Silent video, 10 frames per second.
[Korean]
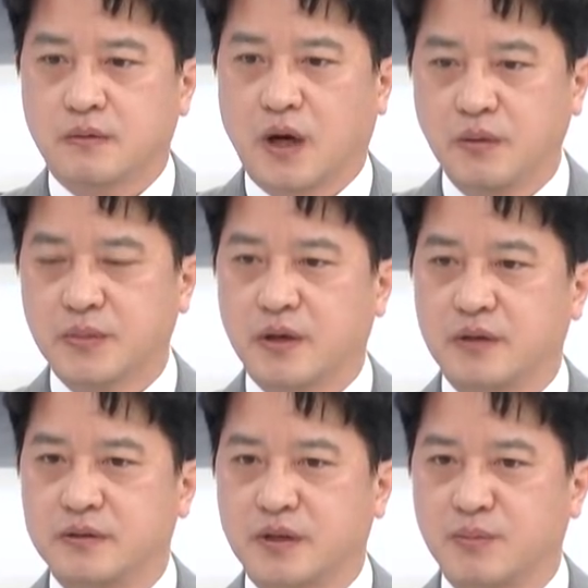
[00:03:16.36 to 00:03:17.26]
다음
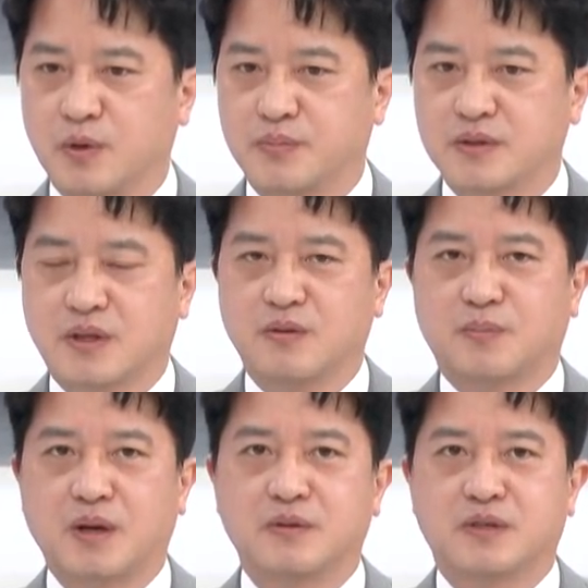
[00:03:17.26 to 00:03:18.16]
달에 이제 뭐 빅스텝을
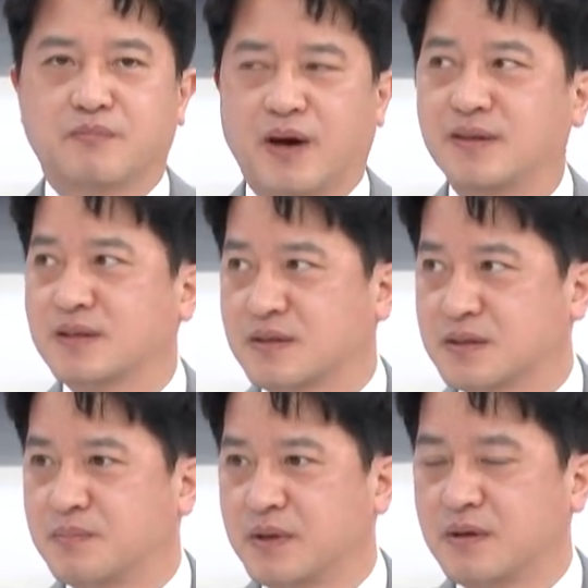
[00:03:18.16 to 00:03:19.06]
밟을지 봐야 되지
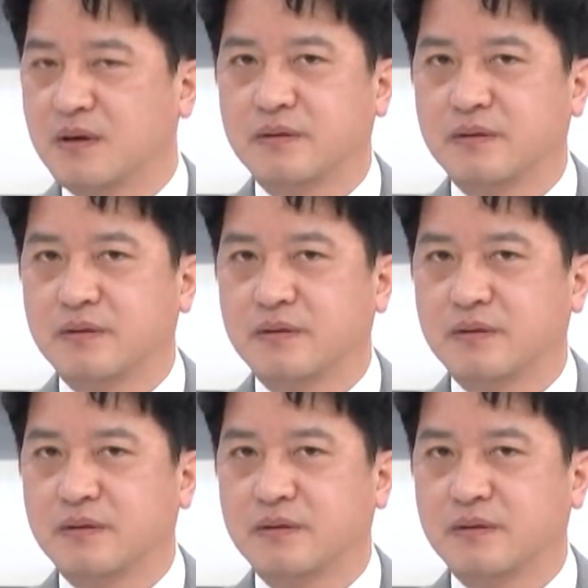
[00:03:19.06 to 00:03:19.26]
않습니까?